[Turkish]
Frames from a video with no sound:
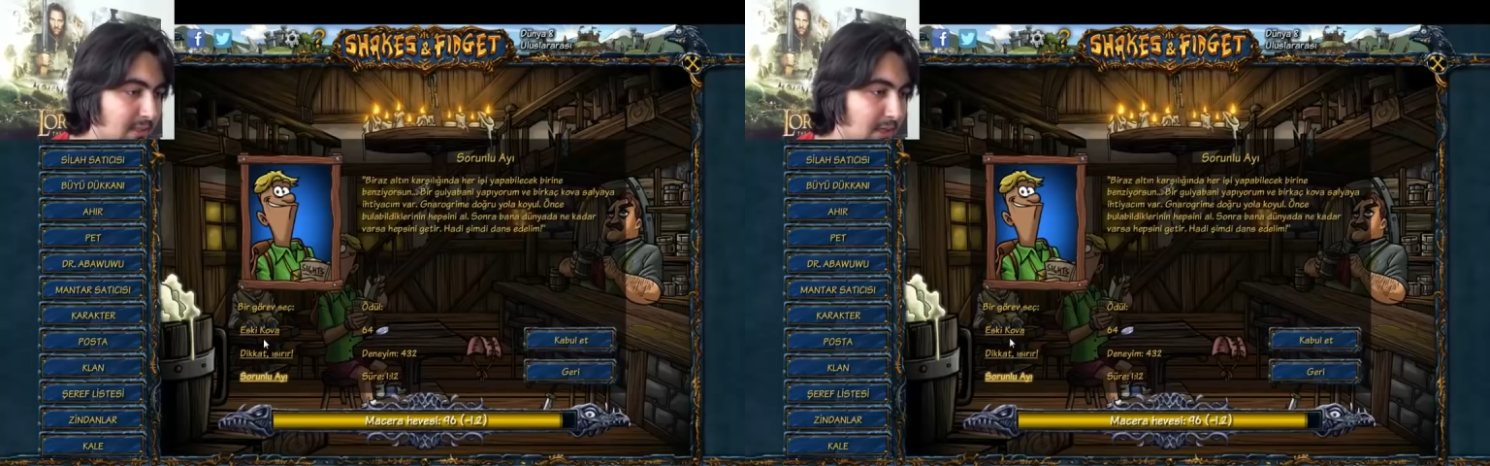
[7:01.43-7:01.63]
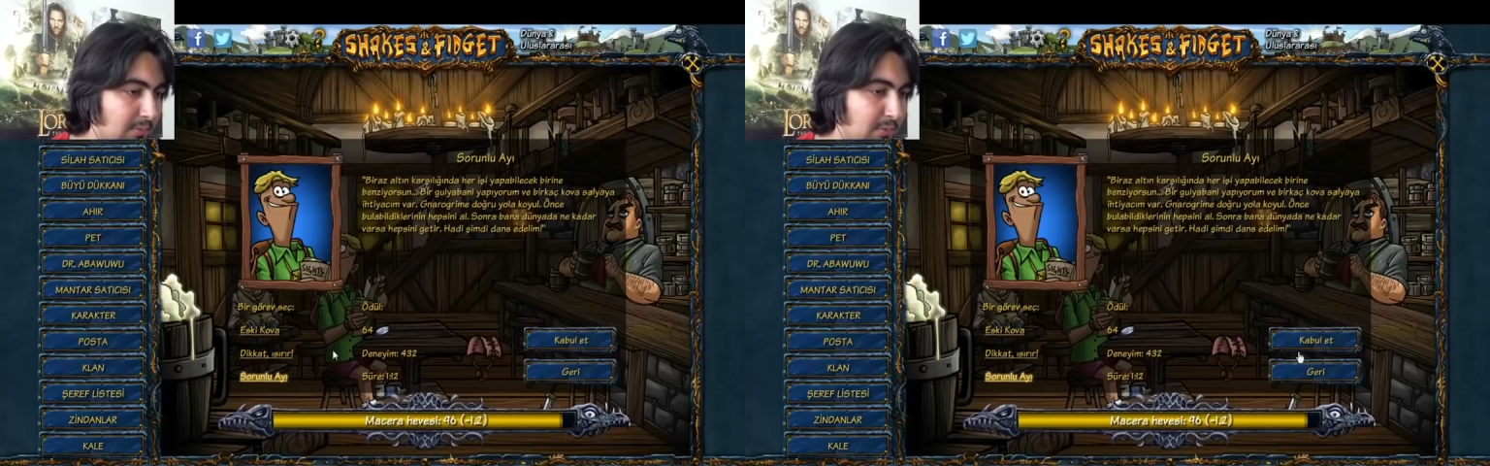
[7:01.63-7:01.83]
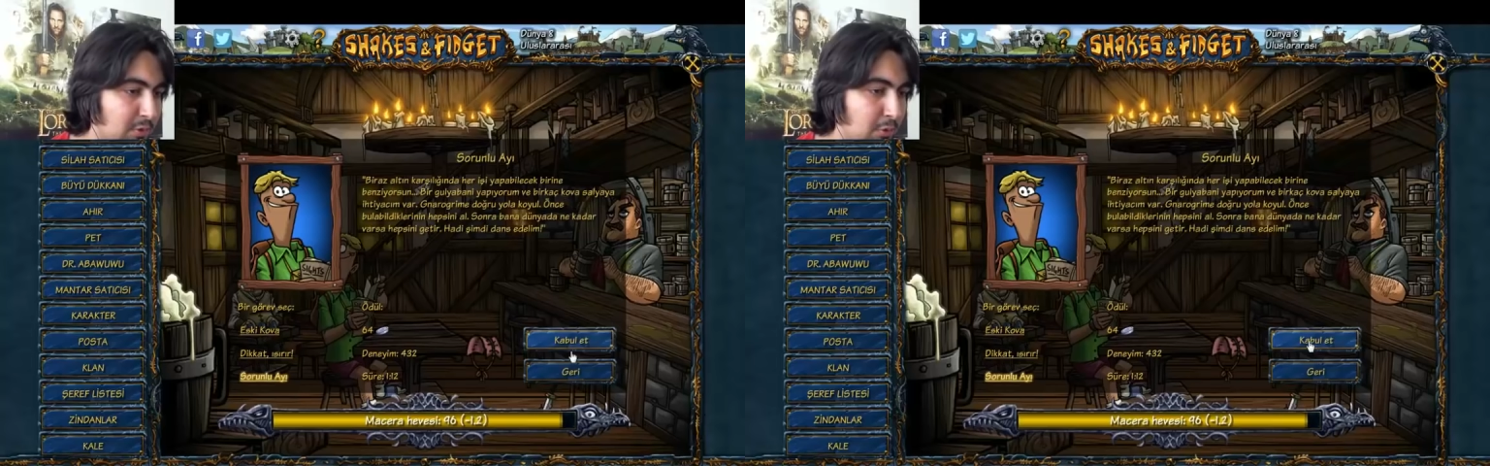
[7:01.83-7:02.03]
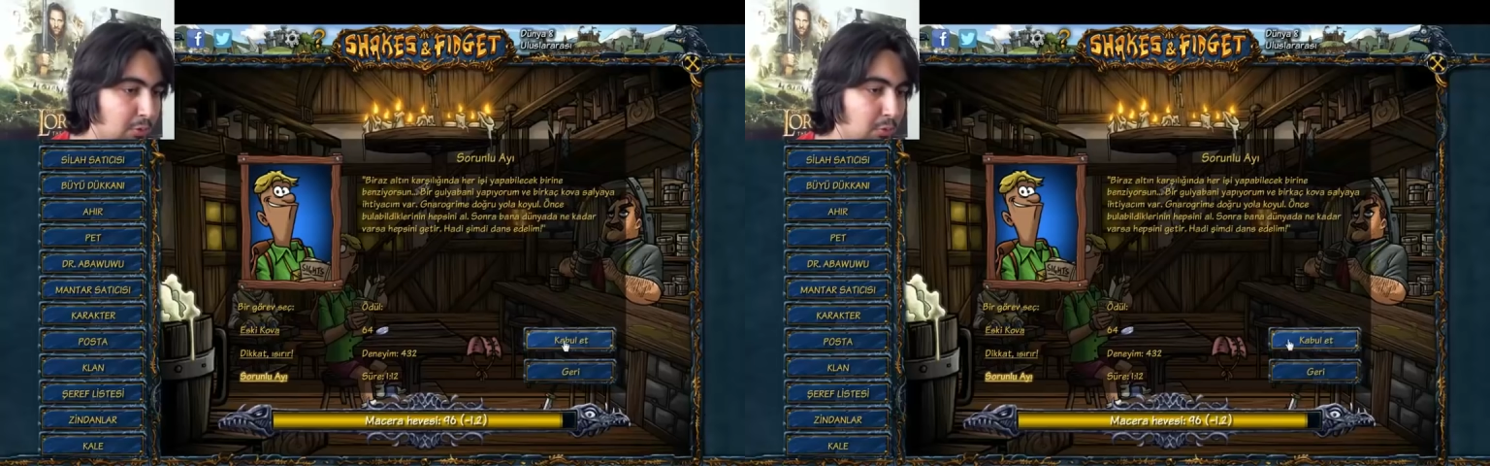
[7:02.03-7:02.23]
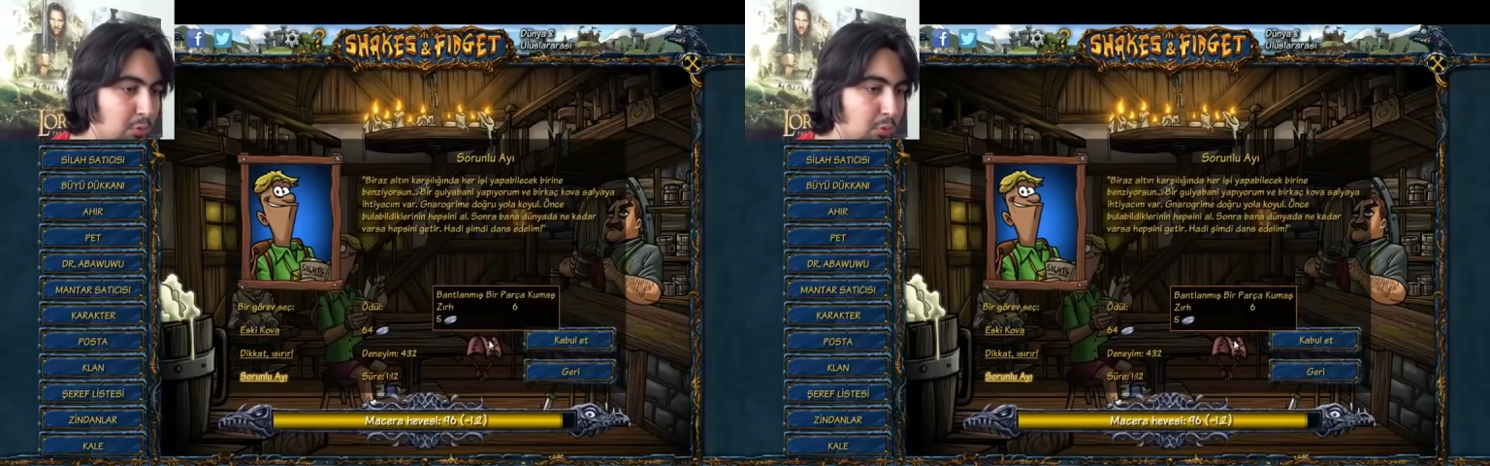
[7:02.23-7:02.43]
64.
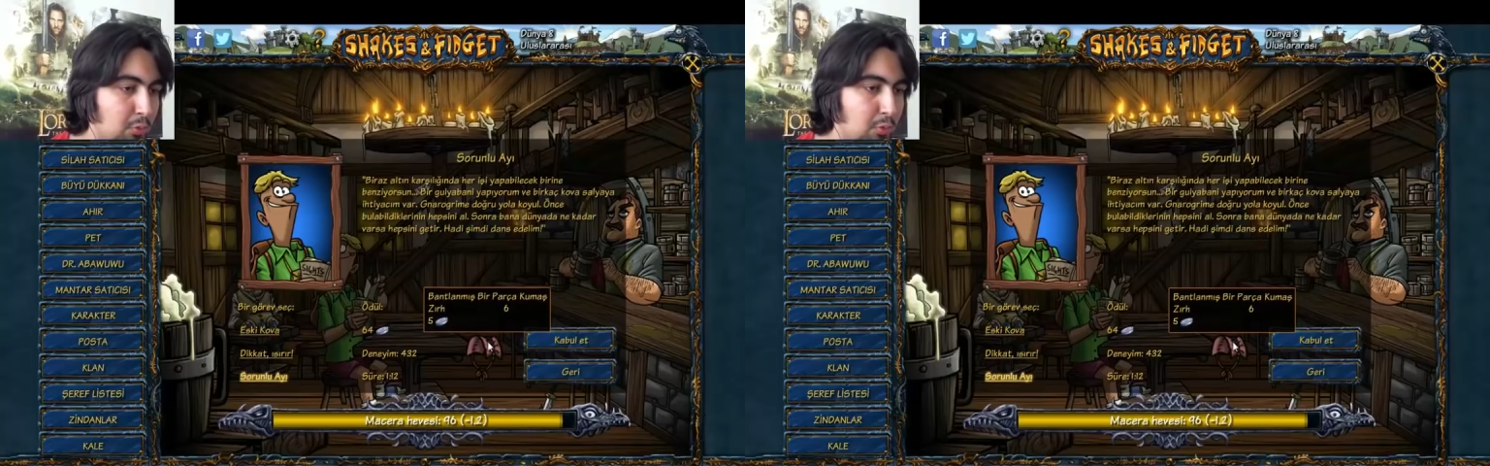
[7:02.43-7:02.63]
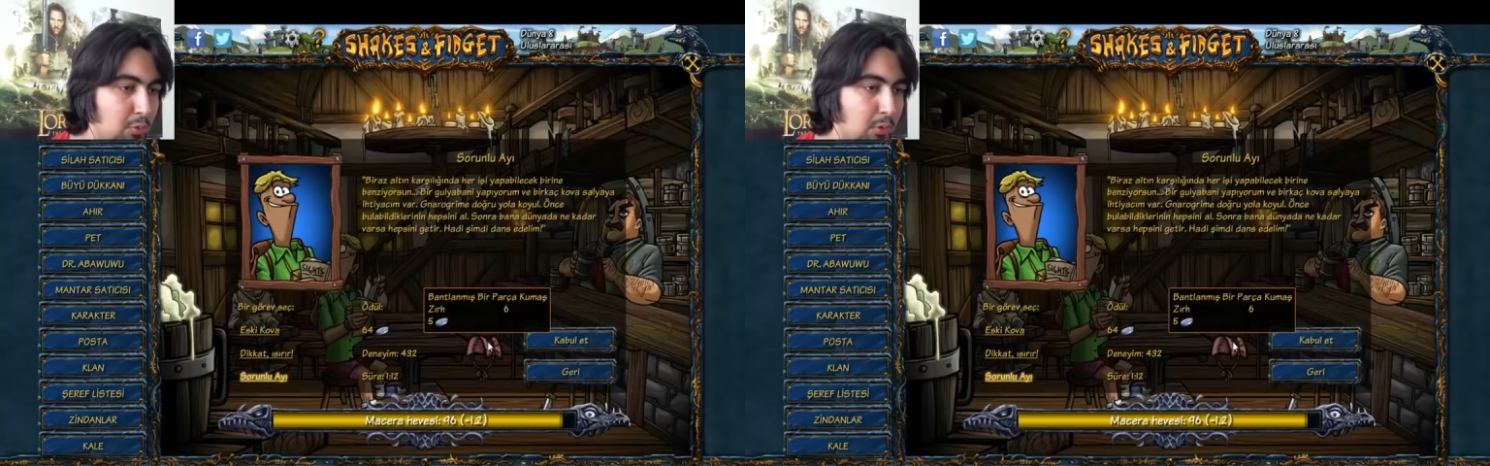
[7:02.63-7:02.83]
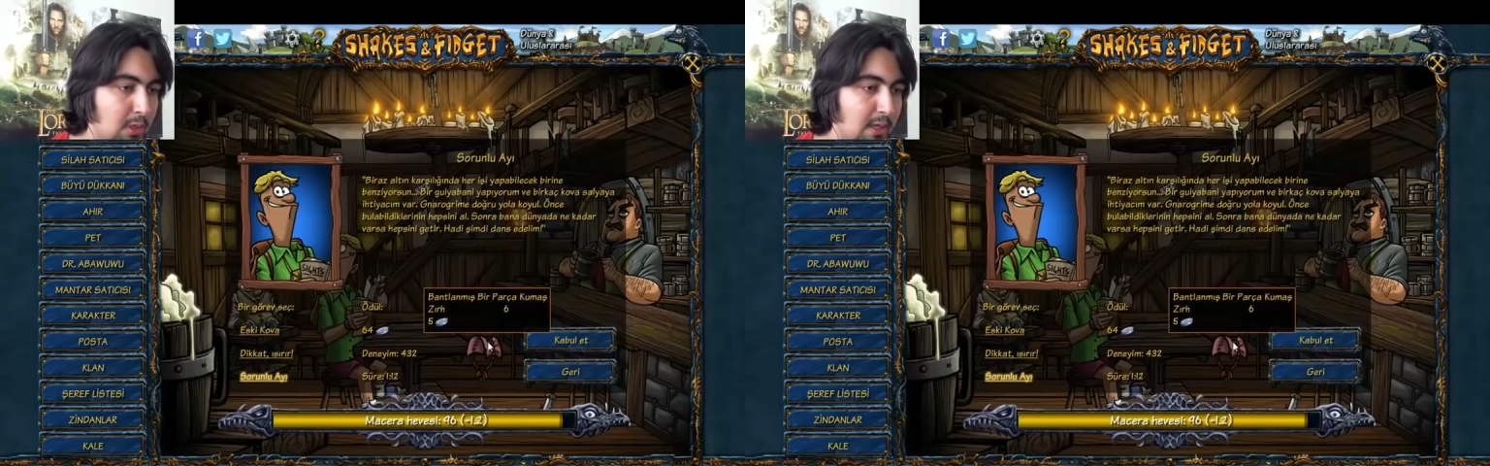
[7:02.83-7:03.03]
Uuu.